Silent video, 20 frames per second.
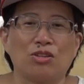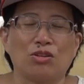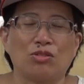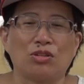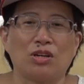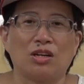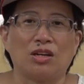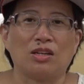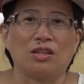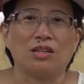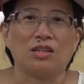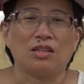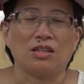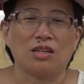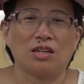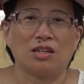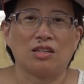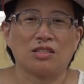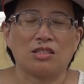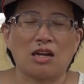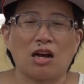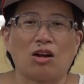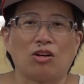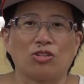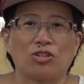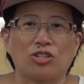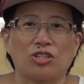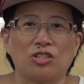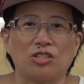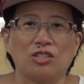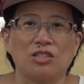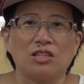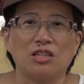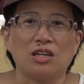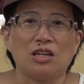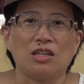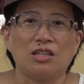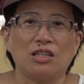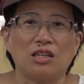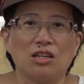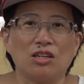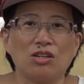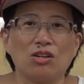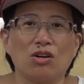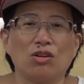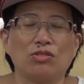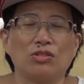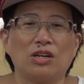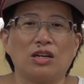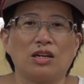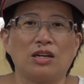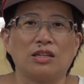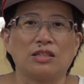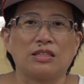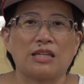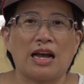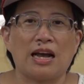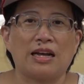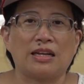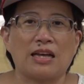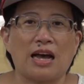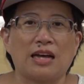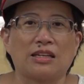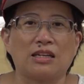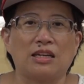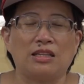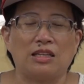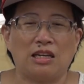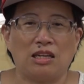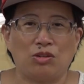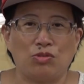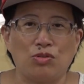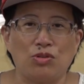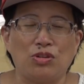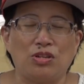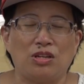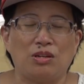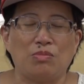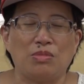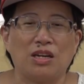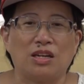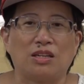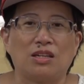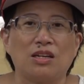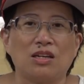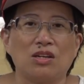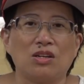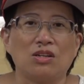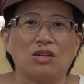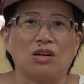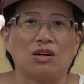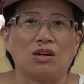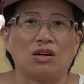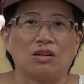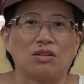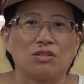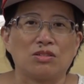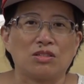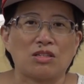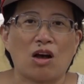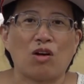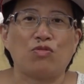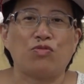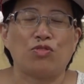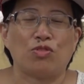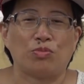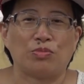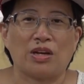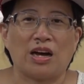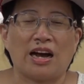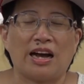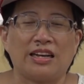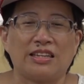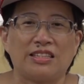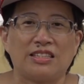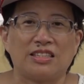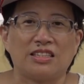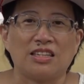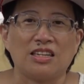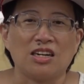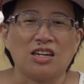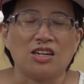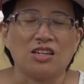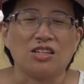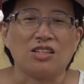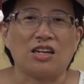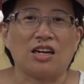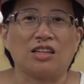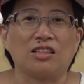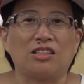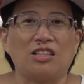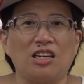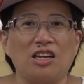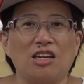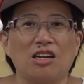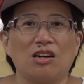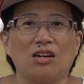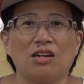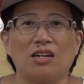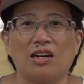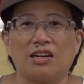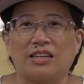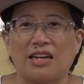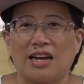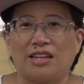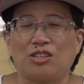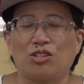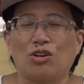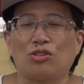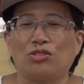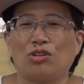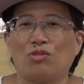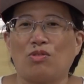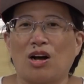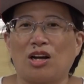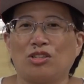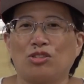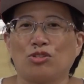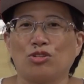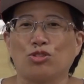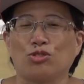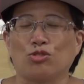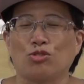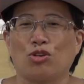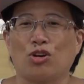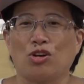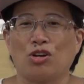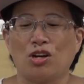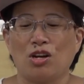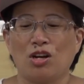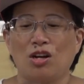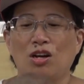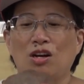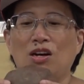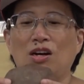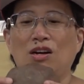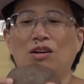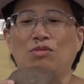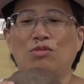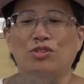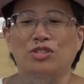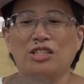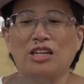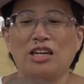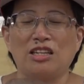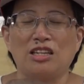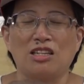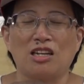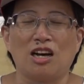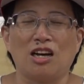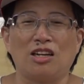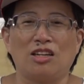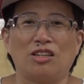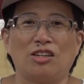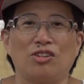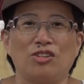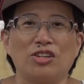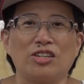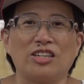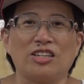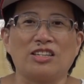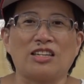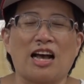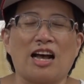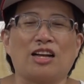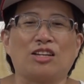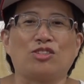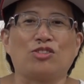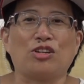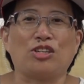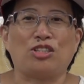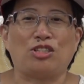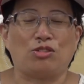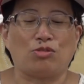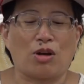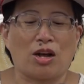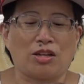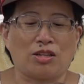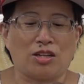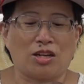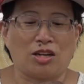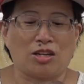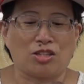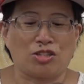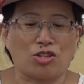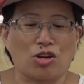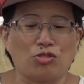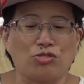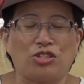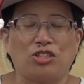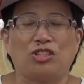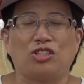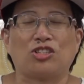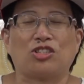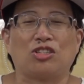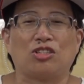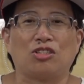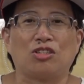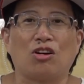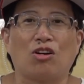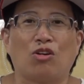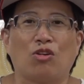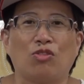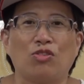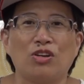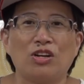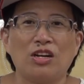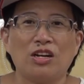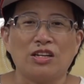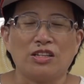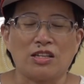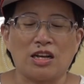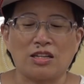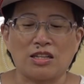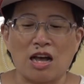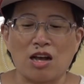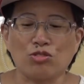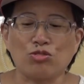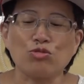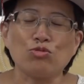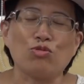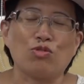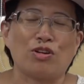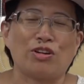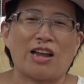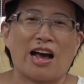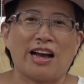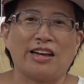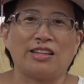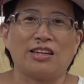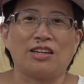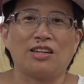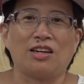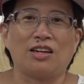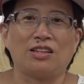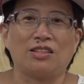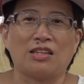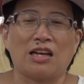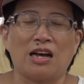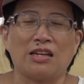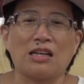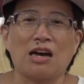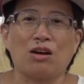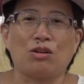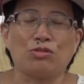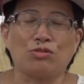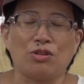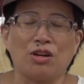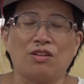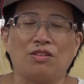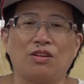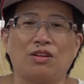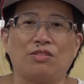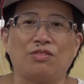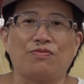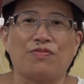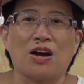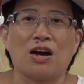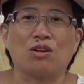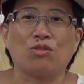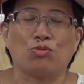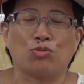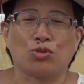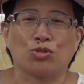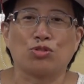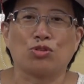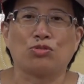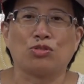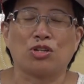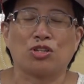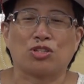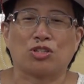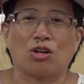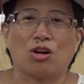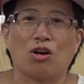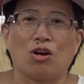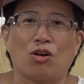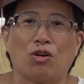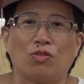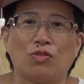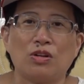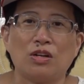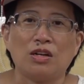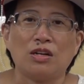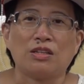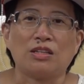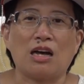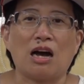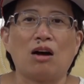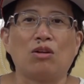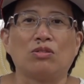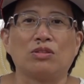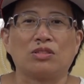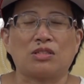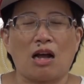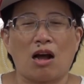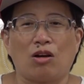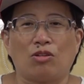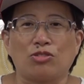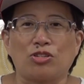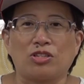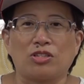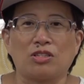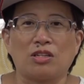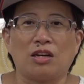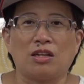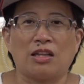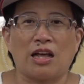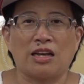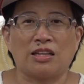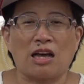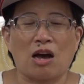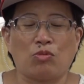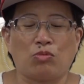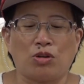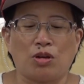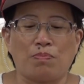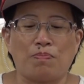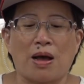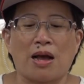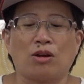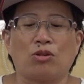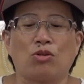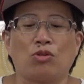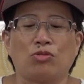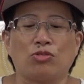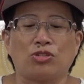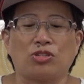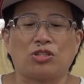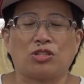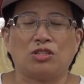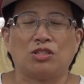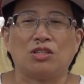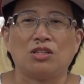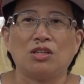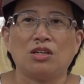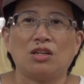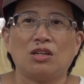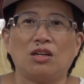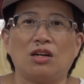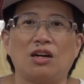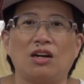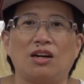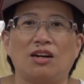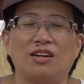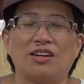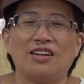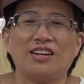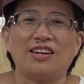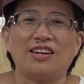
动呢。嗯，赵老师能够呢在他的领域里面呃，造福我们的孩子。啊，第一个感动的话就是说，呃，我这里呢有一颗他最喜欢的收集石头。那当初我来的来到瑞芳国中的时候，那赵老师呢来到我的办公室，嗯，